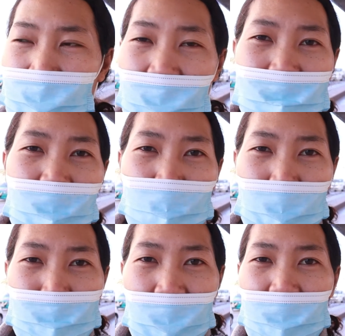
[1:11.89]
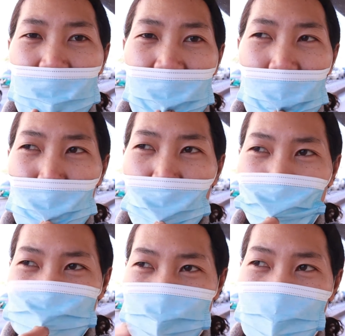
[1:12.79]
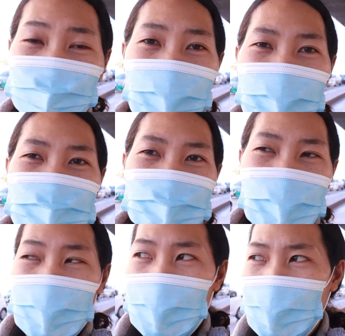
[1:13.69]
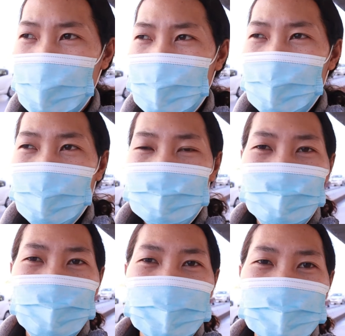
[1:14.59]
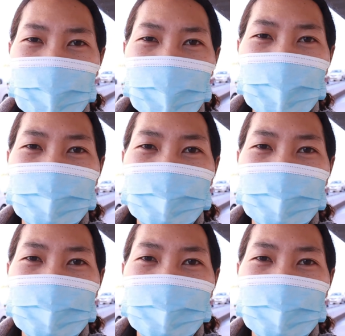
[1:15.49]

ร้านที่เขานำเข้านะคะ พวกสินค้าฝั่งเอเชียนะคะก็จะมีจีน